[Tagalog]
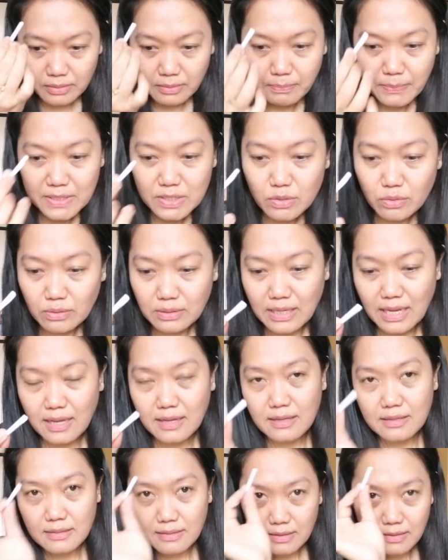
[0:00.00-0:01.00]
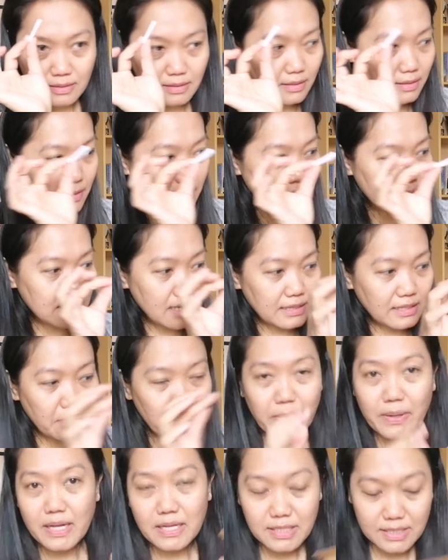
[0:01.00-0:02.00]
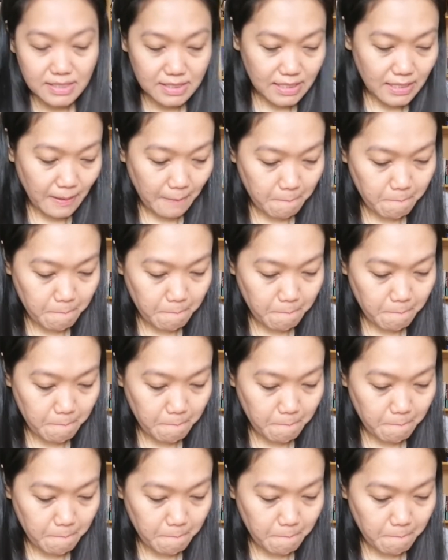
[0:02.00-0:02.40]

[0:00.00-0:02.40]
pasok na sa ating box.